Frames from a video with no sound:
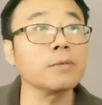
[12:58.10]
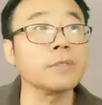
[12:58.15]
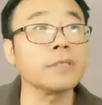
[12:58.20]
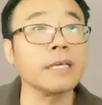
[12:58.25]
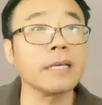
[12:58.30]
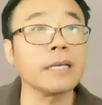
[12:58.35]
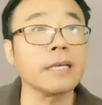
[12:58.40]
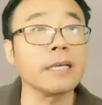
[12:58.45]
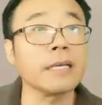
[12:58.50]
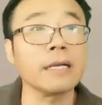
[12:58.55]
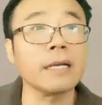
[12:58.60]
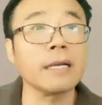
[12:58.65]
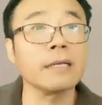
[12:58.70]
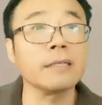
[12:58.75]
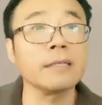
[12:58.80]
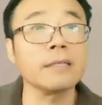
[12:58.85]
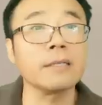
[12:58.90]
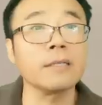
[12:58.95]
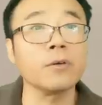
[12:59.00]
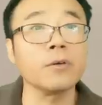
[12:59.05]
我点开看看
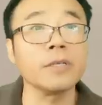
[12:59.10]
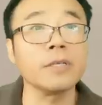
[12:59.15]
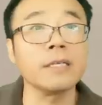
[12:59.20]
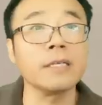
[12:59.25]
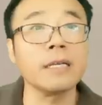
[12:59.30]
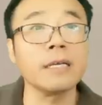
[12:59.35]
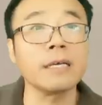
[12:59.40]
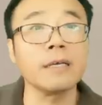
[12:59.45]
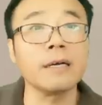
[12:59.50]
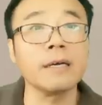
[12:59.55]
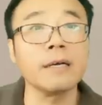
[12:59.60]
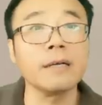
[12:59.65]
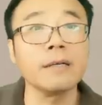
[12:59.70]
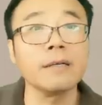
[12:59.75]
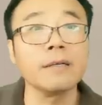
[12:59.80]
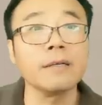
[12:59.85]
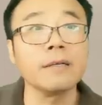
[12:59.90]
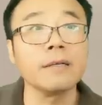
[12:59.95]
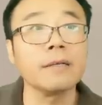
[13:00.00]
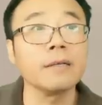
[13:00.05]
在抖音上的啊，
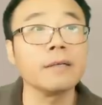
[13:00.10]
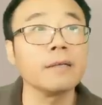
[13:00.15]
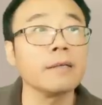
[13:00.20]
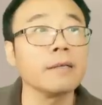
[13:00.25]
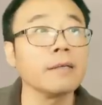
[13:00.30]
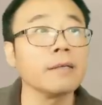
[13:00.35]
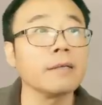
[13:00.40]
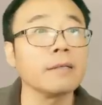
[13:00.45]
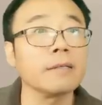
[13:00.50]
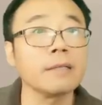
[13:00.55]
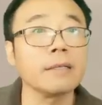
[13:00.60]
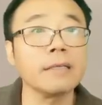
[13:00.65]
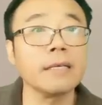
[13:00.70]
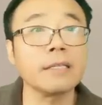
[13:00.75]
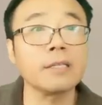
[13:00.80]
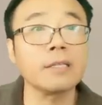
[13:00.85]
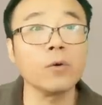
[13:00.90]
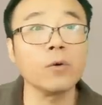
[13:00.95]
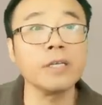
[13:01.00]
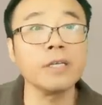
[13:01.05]
他在
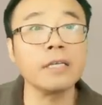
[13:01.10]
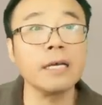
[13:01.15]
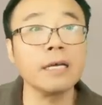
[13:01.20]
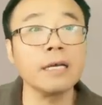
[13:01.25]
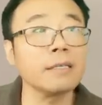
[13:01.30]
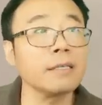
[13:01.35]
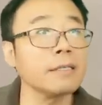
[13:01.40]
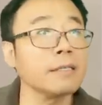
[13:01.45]
抖音上的